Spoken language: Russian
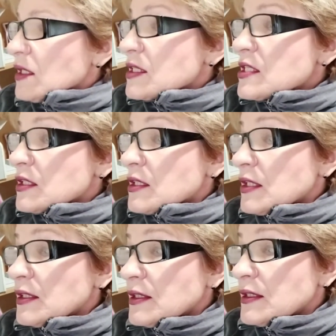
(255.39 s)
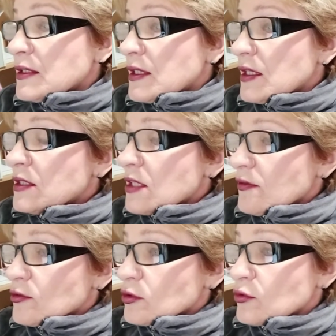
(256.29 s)
Значит,
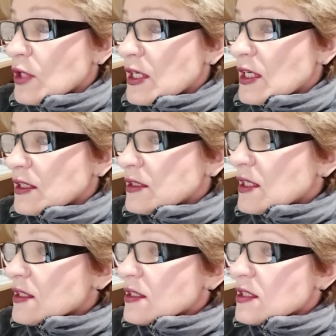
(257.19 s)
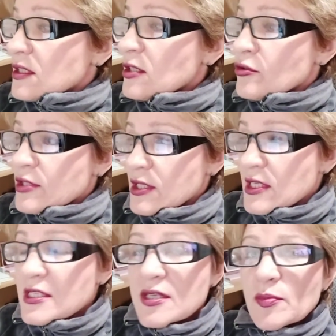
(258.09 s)
Итого лунный календарь на неделю с
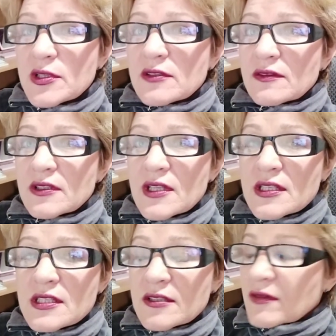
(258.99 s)
13 по 19